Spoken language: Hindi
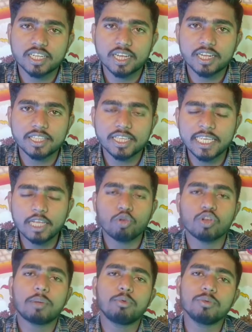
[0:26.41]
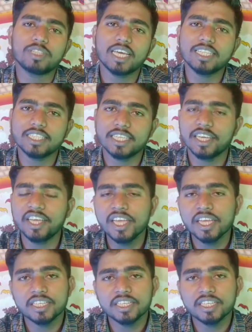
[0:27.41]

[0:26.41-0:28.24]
कर लेते हैं और आपको बता देते हैं